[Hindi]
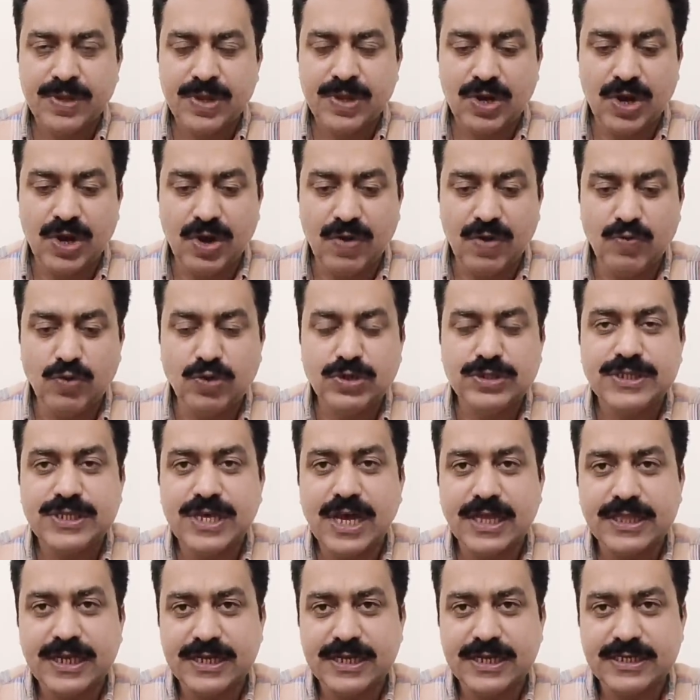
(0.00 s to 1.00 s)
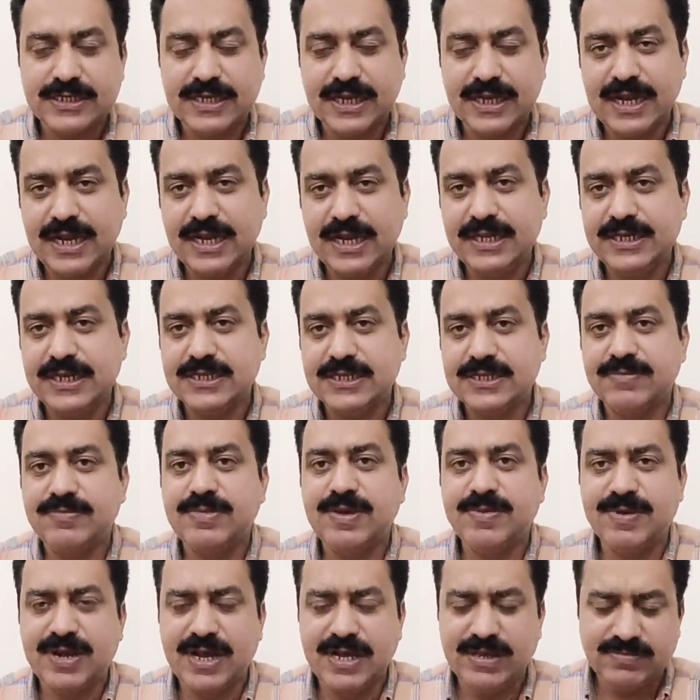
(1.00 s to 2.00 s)
वो ज़्यादा अरसे के लिए यसम
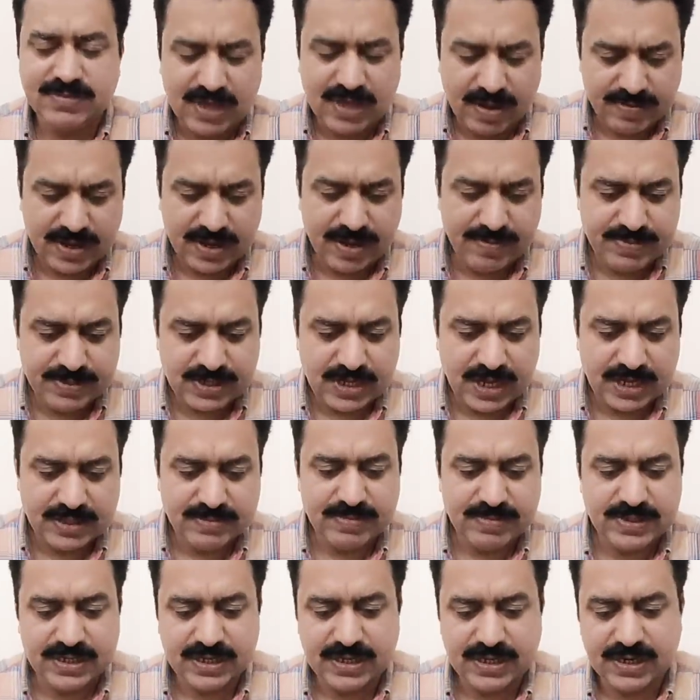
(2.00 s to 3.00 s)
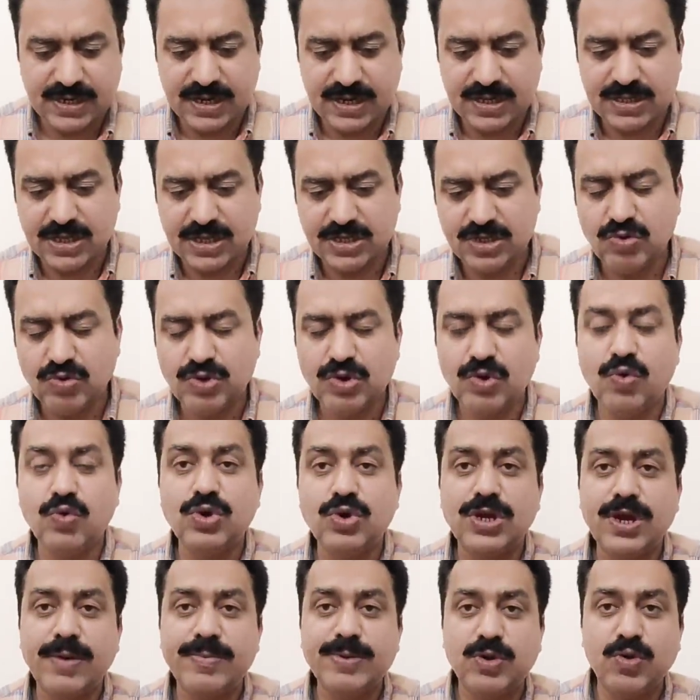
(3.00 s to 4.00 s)
इब्राहिम साहब का भी साथ में जिक्र करता है कि
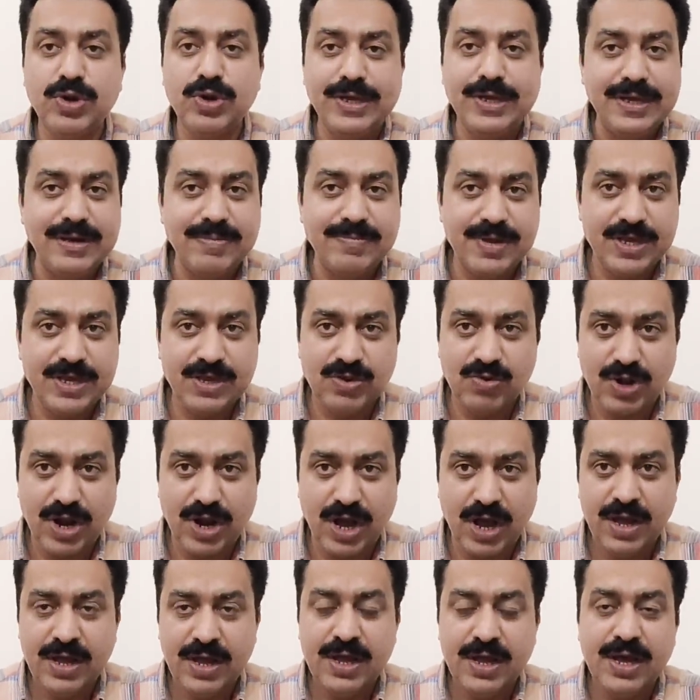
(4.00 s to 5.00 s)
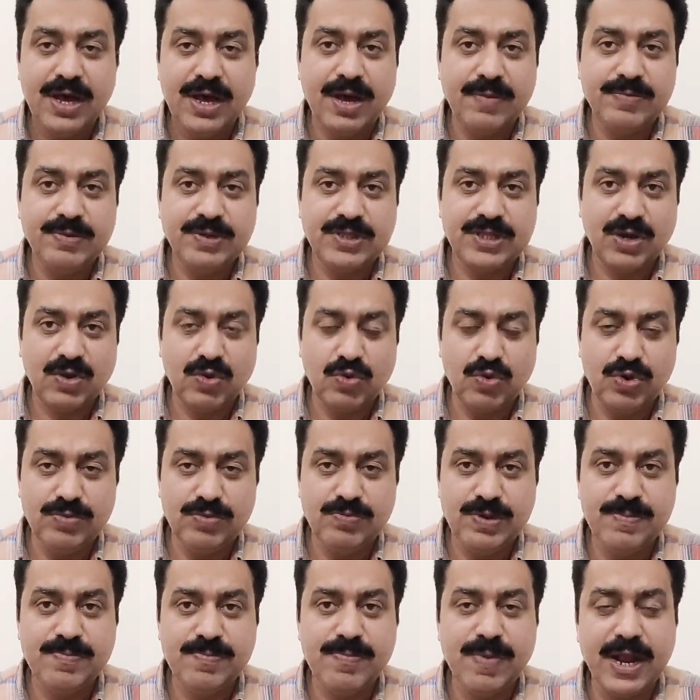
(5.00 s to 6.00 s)
उनका भी कोई इल्म नहीं हो रहा अभी तक कोई
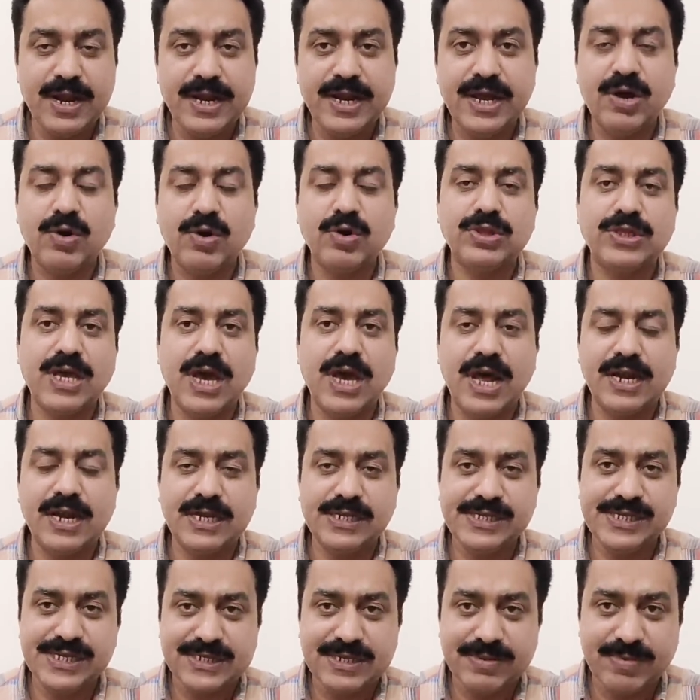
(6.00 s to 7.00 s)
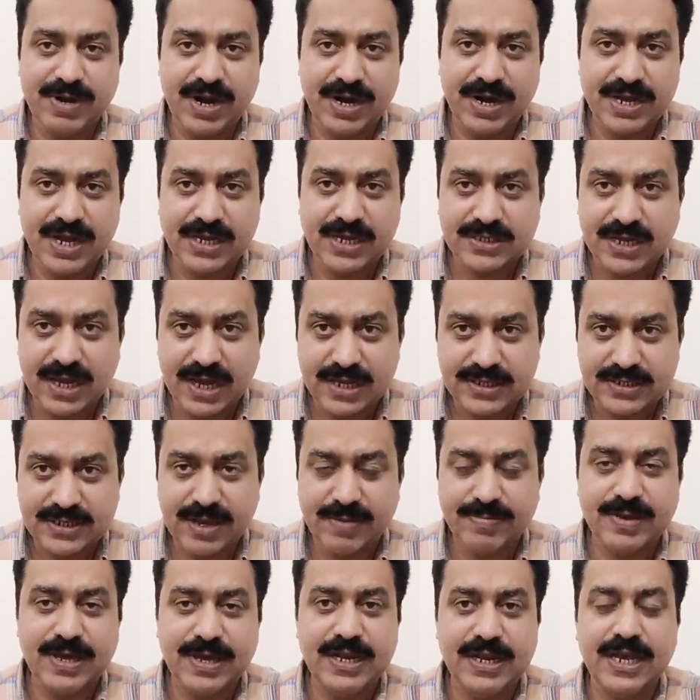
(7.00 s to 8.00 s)
भी मानने को तैयार नहीं जैसे इमरान रियाज खान
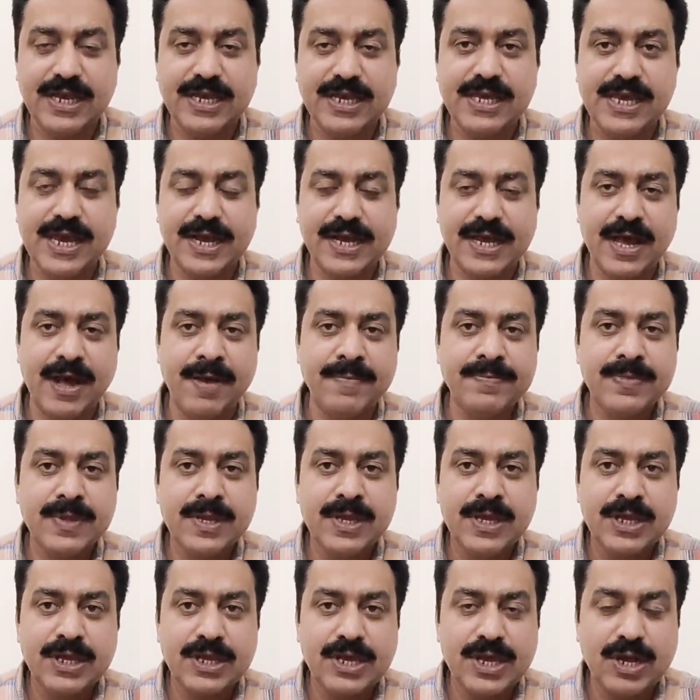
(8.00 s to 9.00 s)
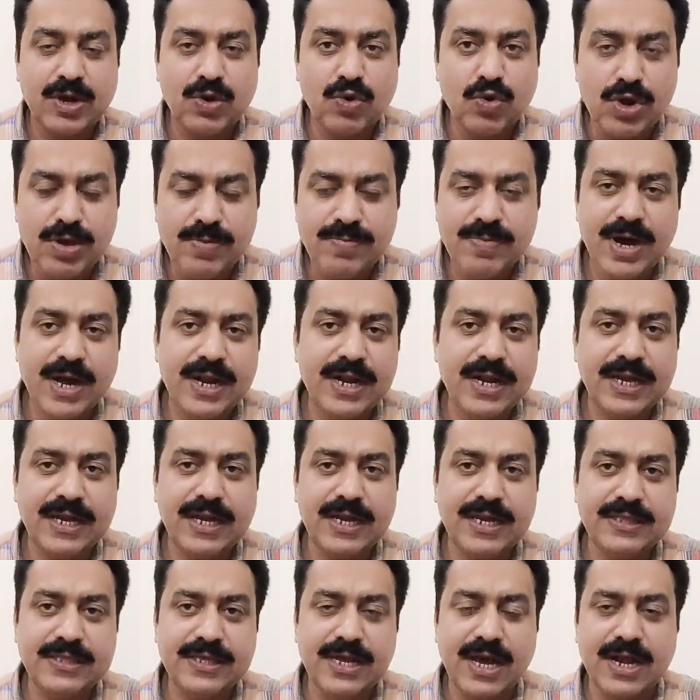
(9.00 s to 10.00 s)
साहब के लिए किया गया कि कोई मानने के
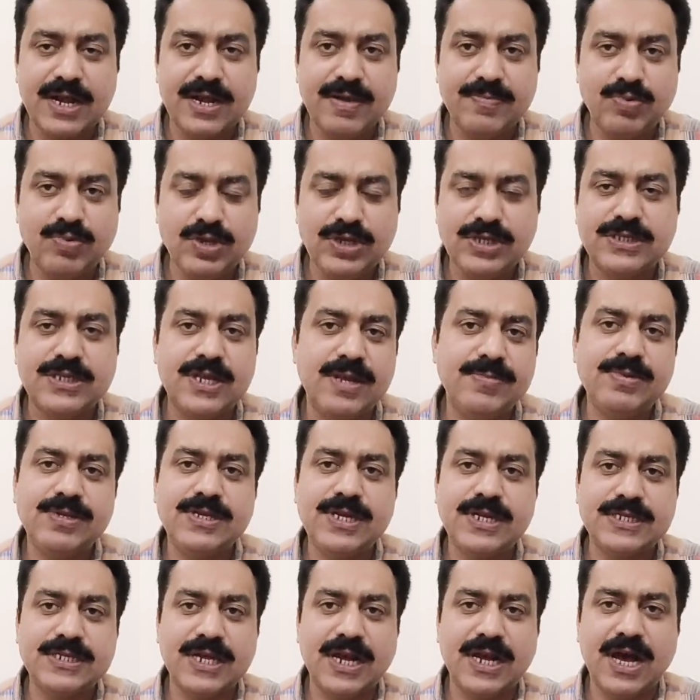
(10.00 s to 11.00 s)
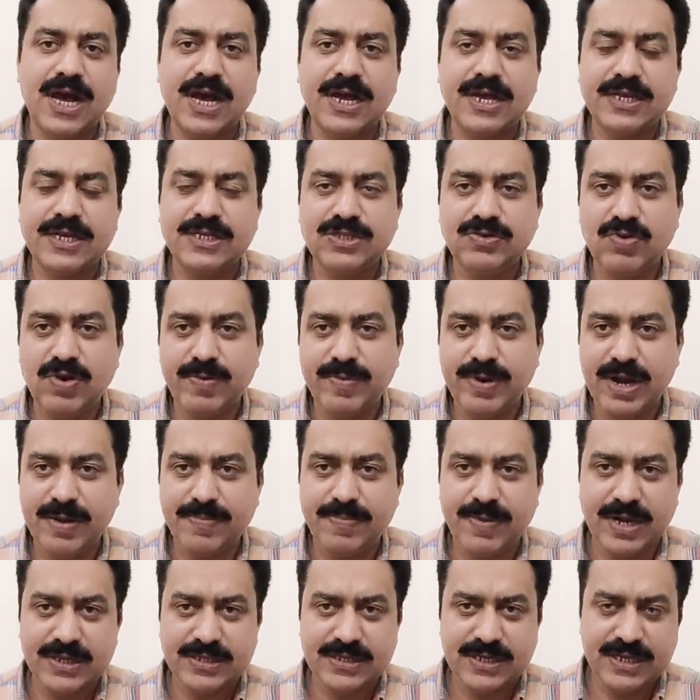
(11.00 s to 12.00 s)
लिए तैयार नहीं पुलिस ने भी जैसे कहा कि जी वो हमारे
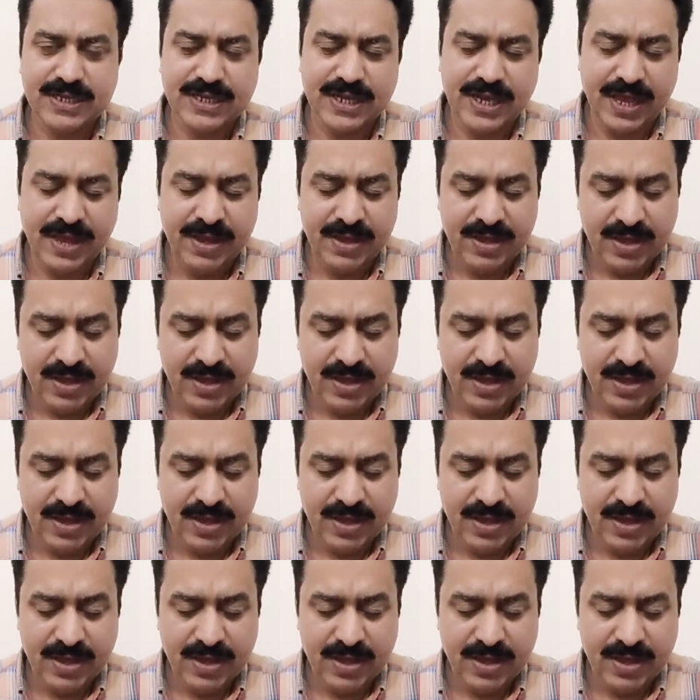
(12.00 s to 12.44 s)
पास नहीं है